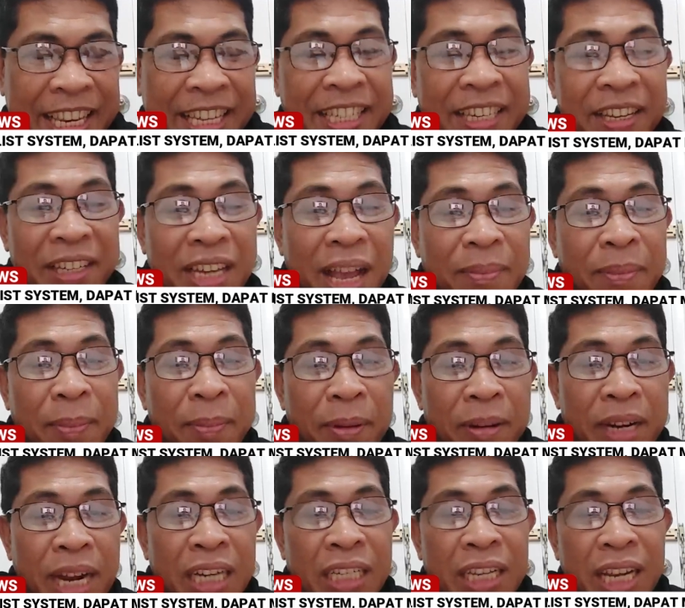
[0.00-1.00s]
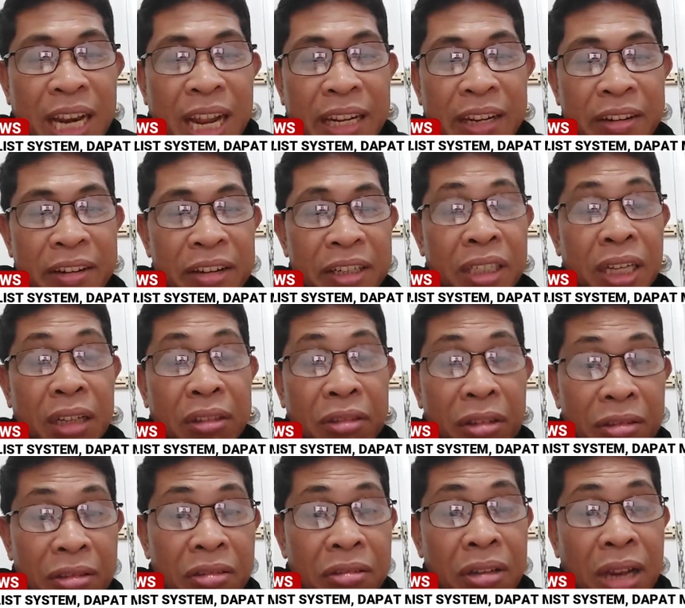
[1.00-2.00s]
Sa sabi po ng senador, sa
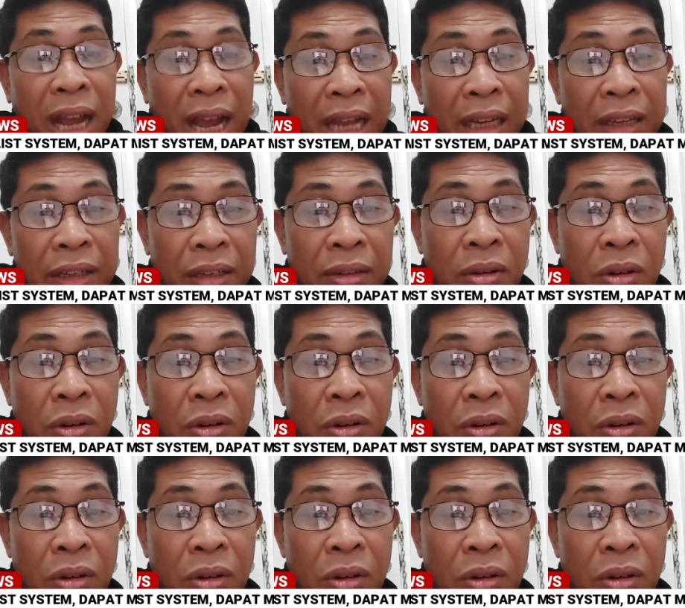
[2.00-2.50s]
totoo lang,